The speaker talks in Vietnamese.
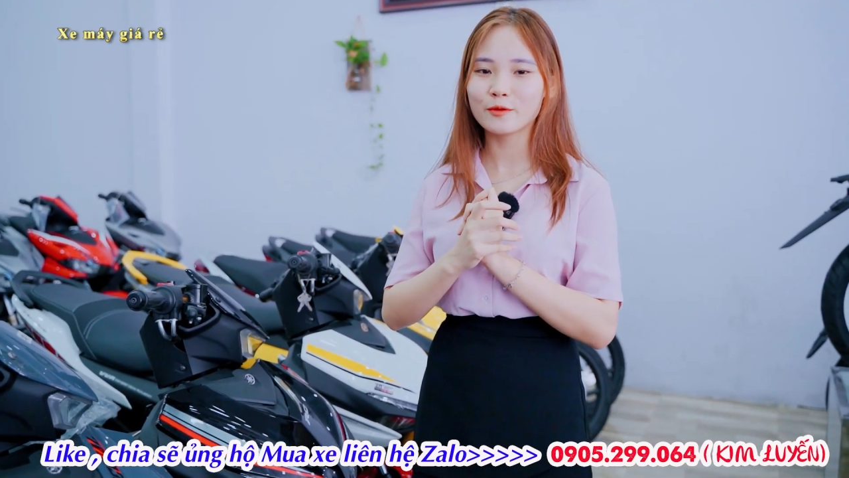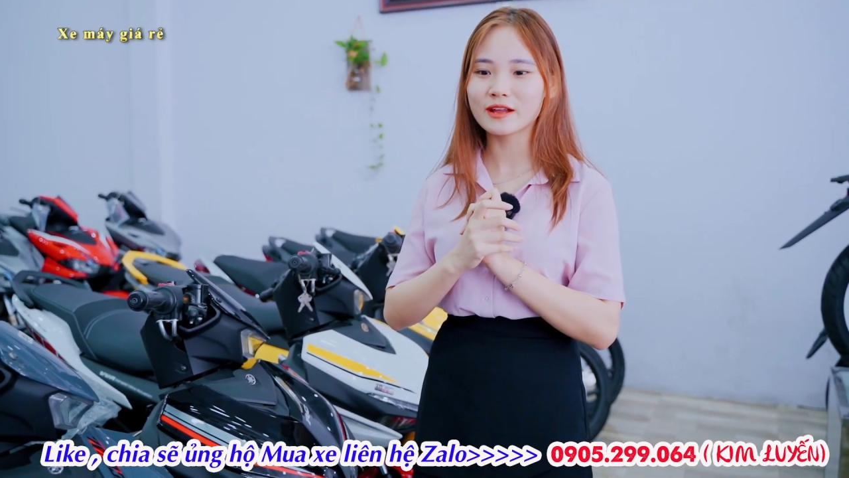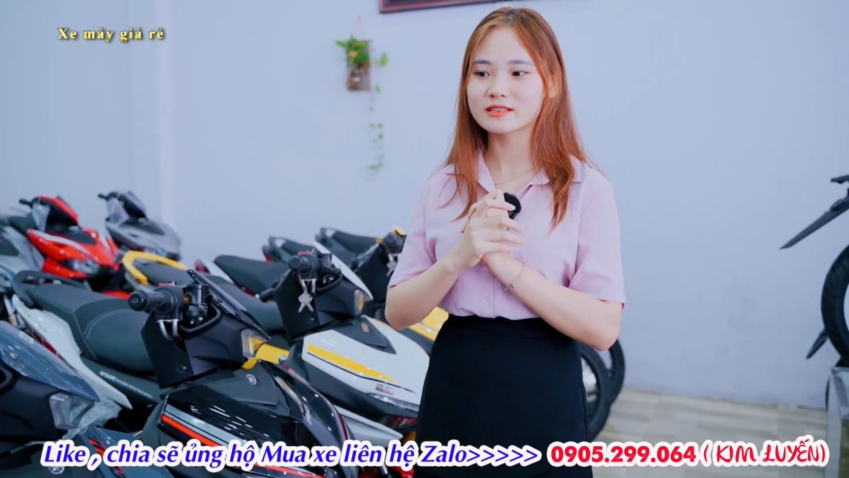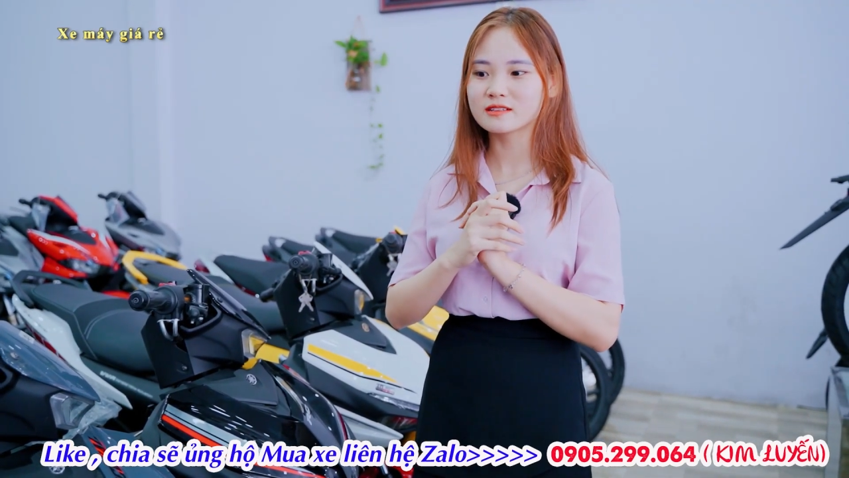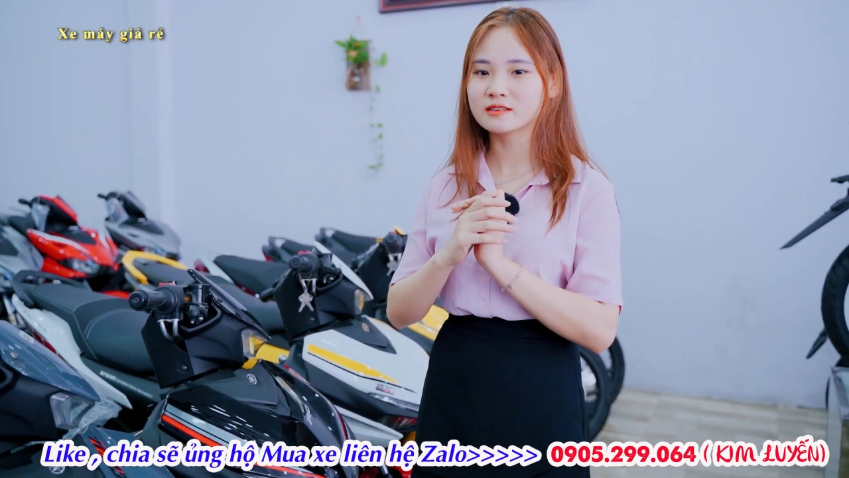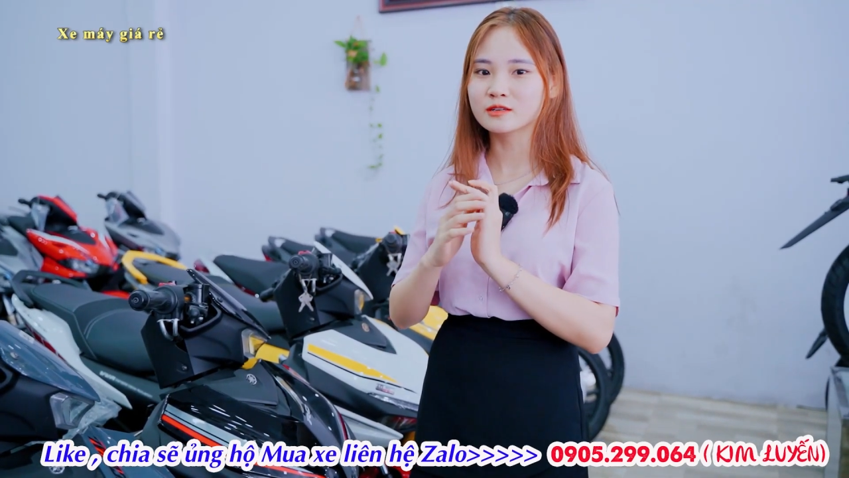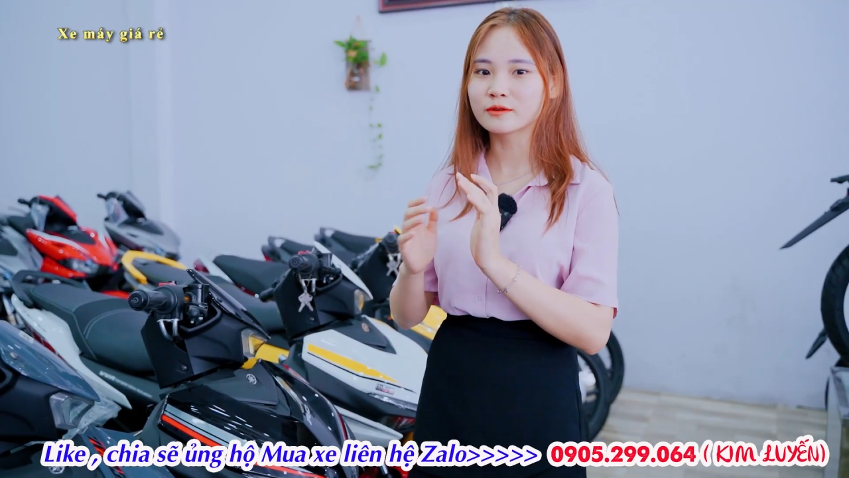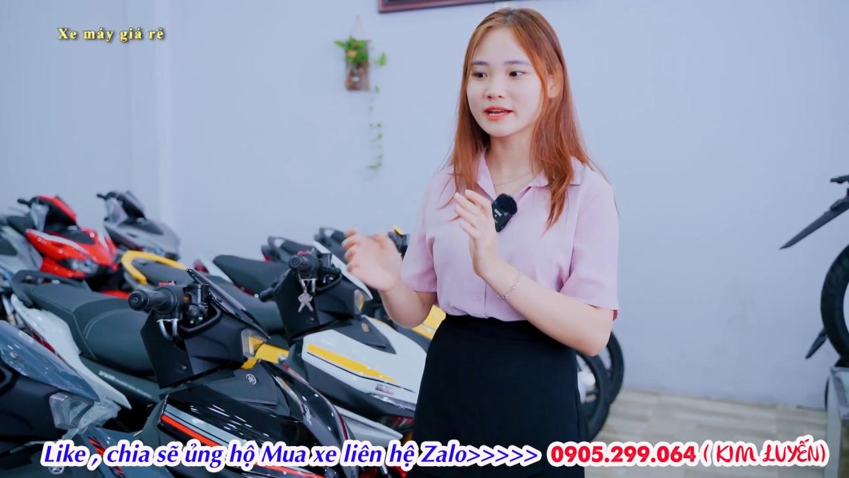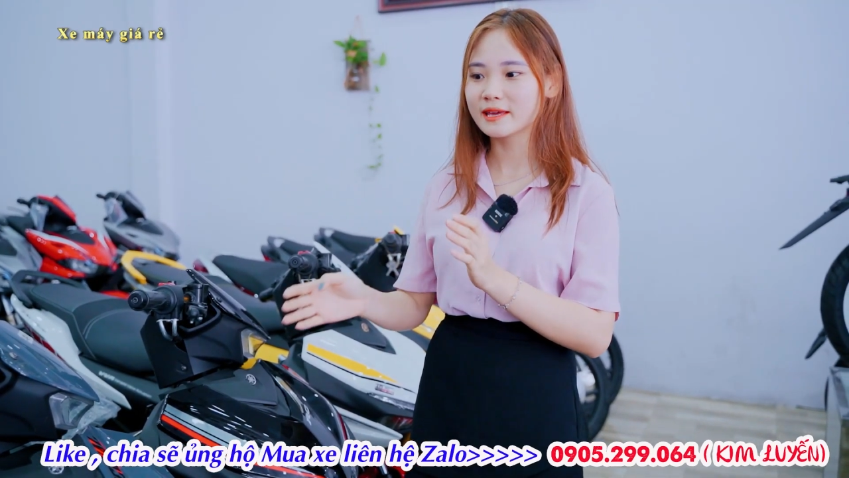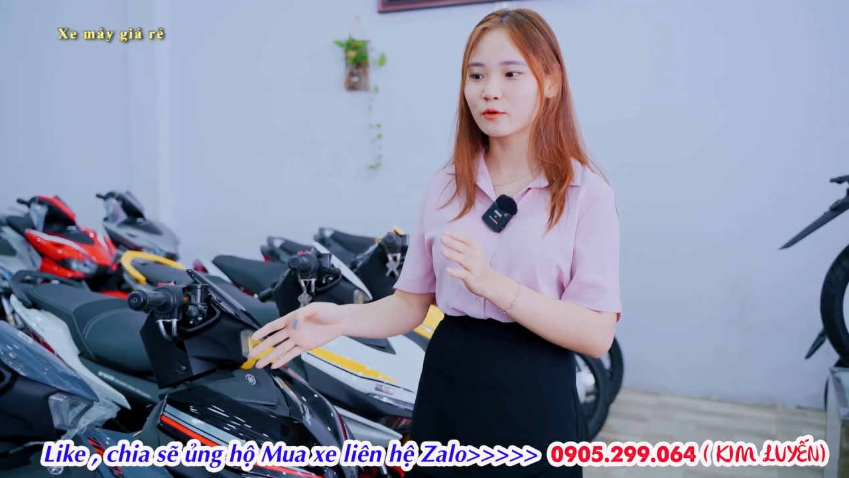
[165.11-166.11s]
nếu để sở hữu
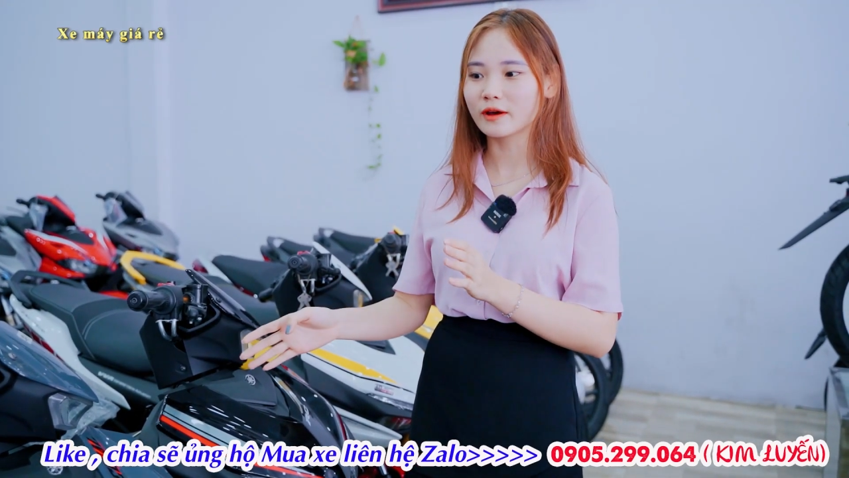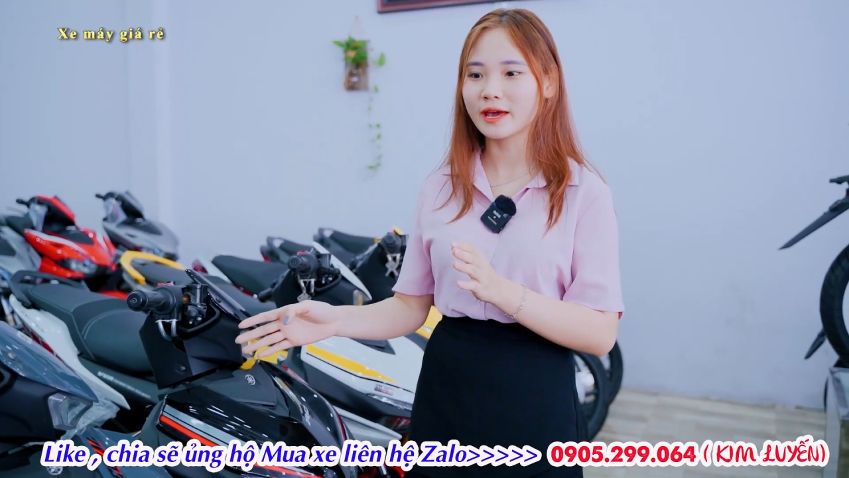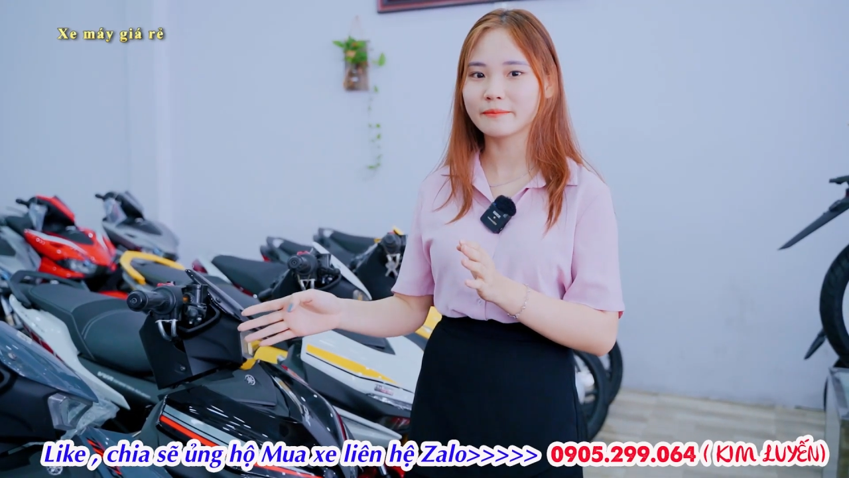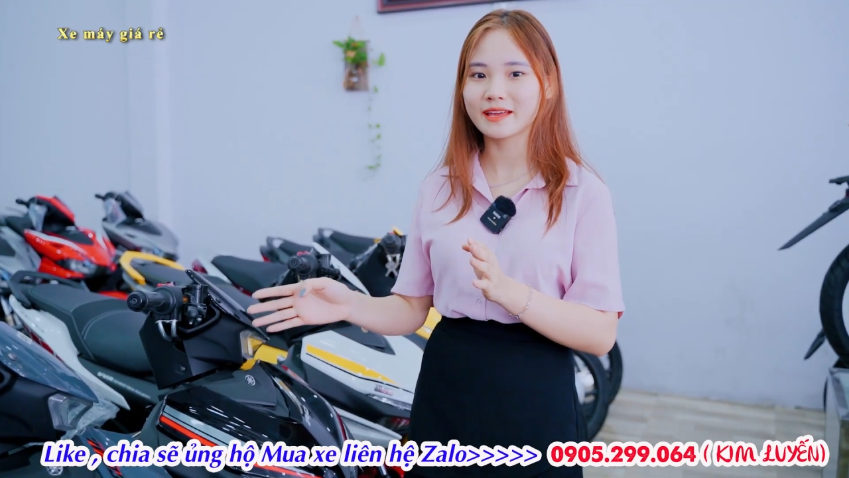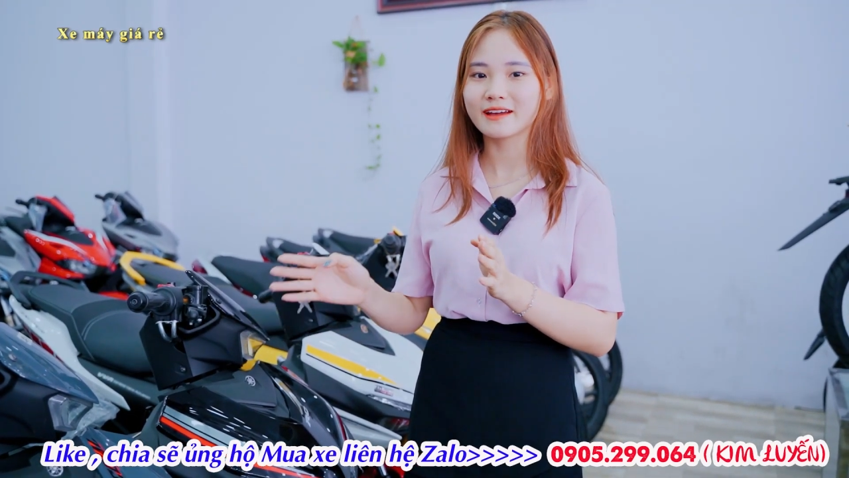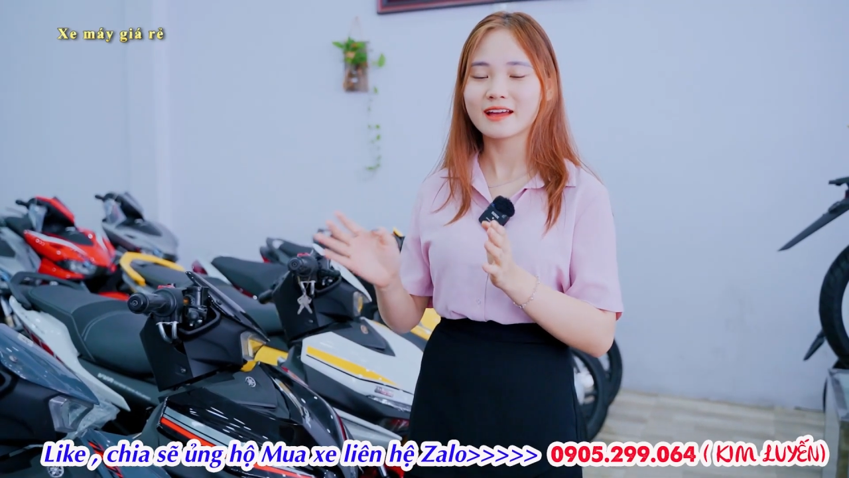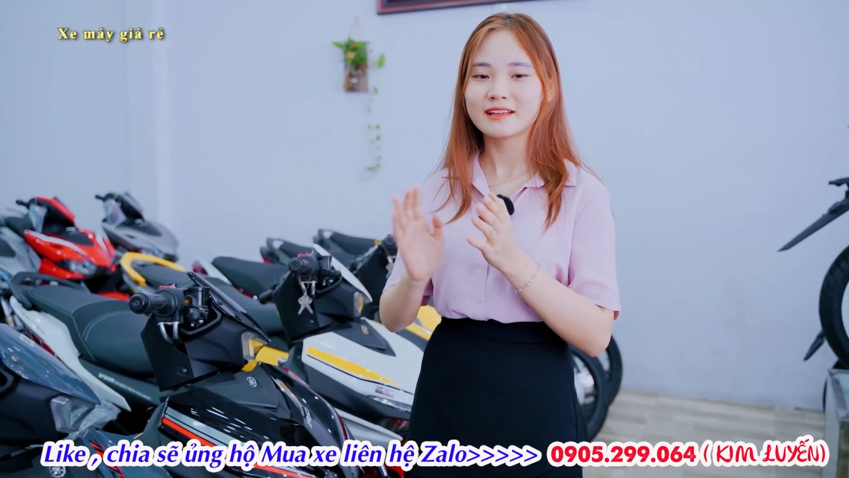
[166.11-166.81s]
ngay về một em nha